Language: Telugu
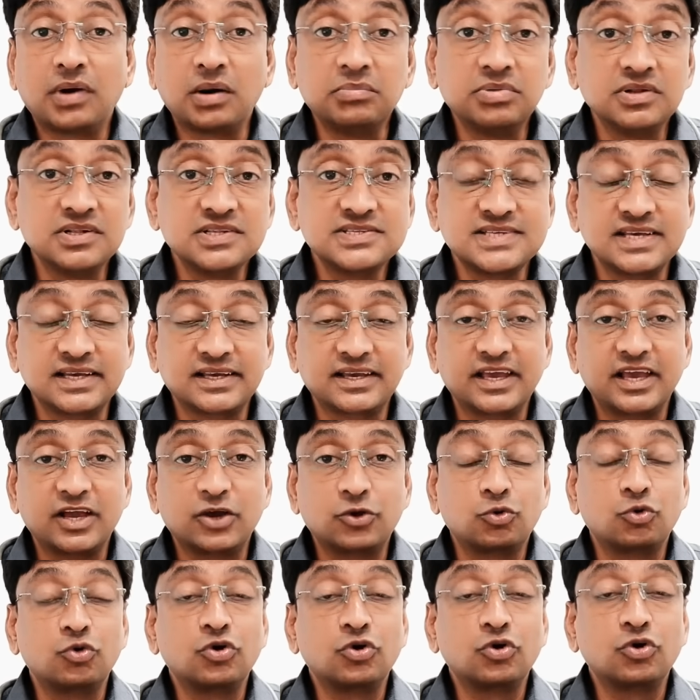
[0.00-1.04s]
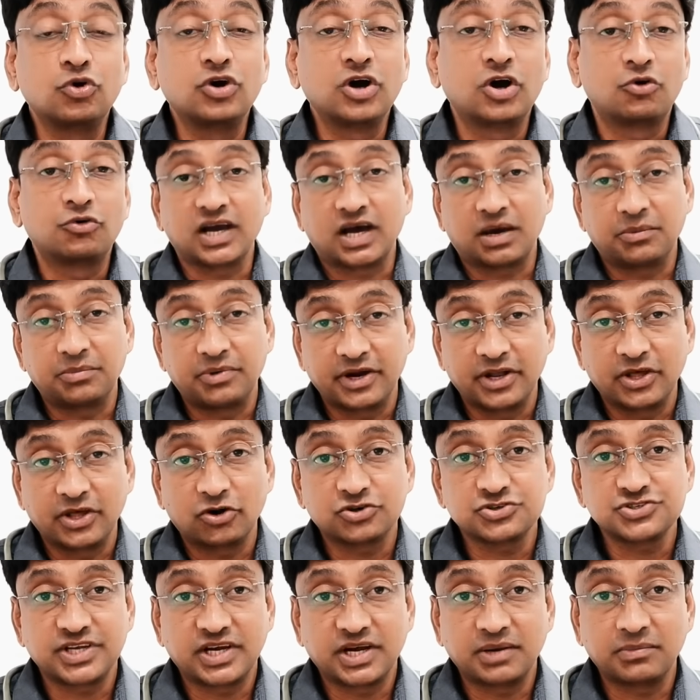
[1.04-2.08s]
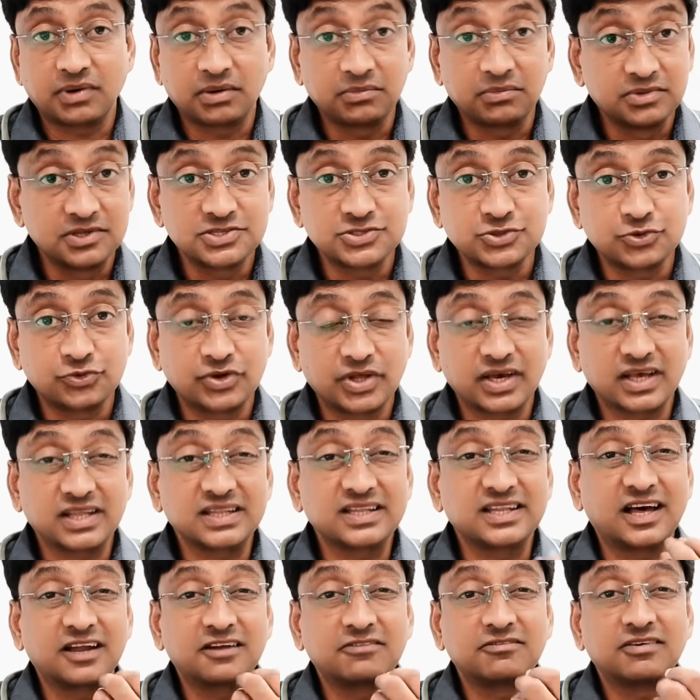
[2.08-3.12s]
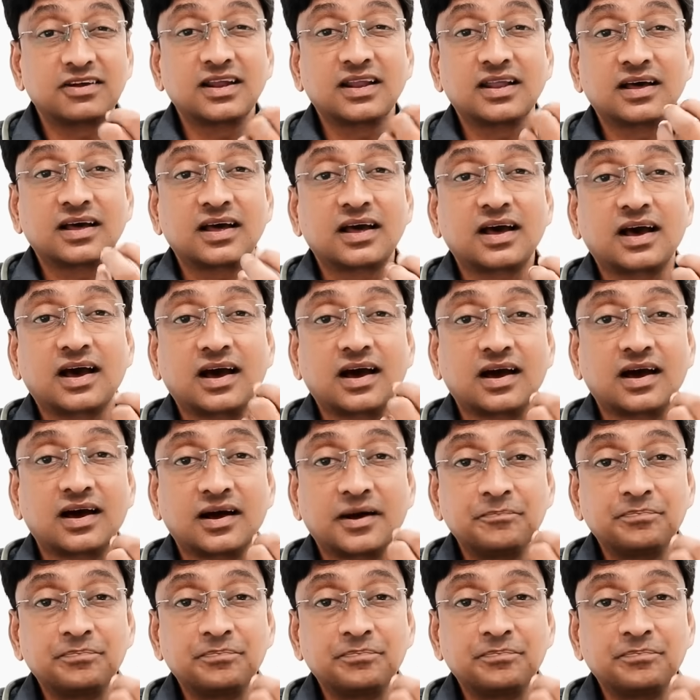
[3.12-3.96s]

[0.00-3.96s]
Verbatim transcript: బబుల్స్ ఇంకా ఎక్కువగా ఉంటాయి కార్బన్ డైఆక్సైడ్ బబుల్స్ ఉంటాయి కదా దానివల్ల ఆ